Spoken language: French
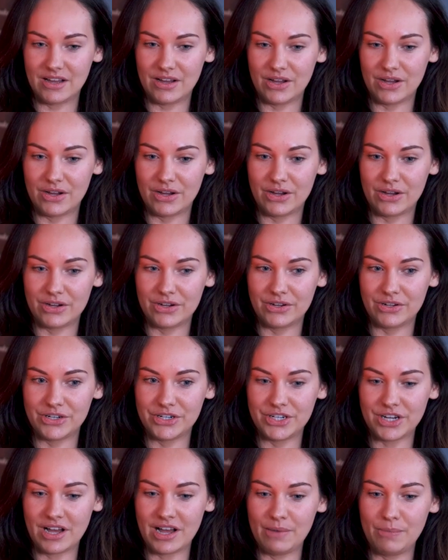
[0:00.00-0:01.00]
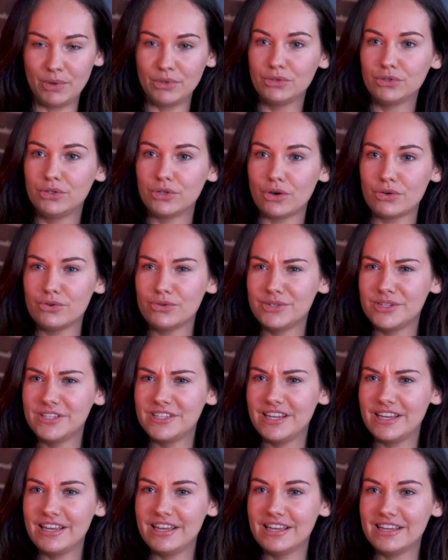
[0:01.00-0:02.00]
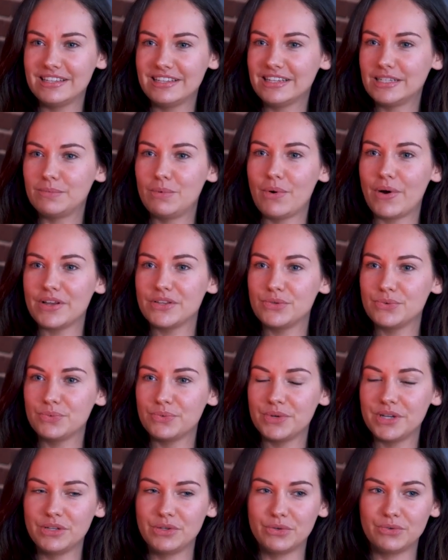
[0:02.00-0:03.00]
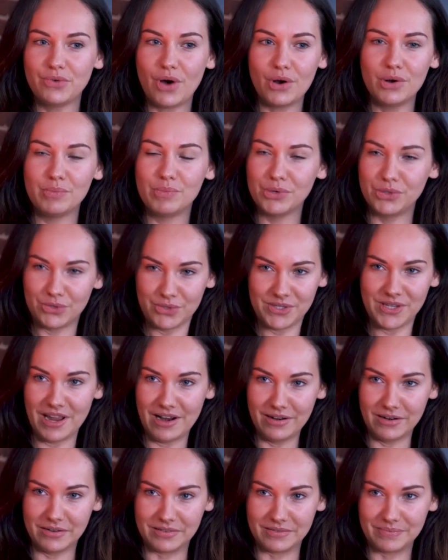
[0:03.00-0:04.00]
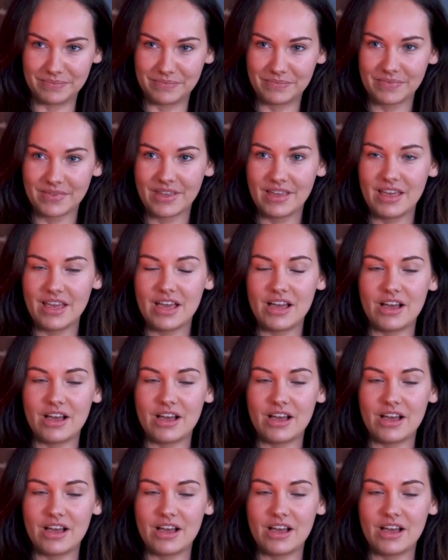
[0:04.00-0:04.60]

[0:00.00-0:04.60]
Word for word: J'ai un rapport de curiosité et d'exploration et de voir le potentiel. Ouais.